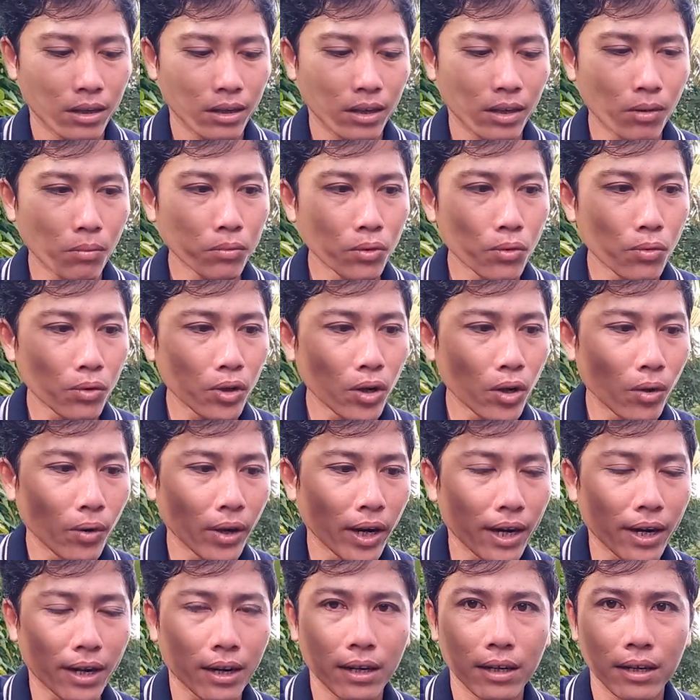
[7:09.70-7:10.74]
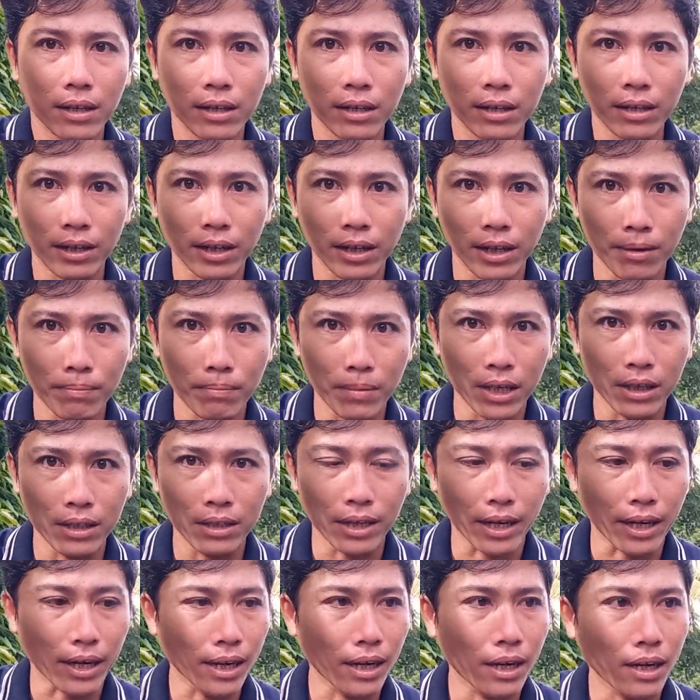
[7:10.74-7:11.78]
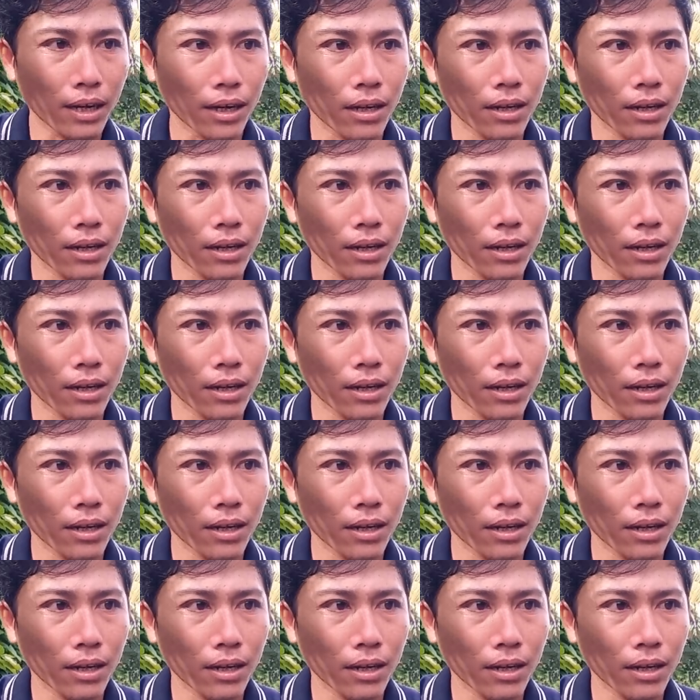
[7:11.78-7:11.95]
nhúng thuốc vô ha thì mình sẽ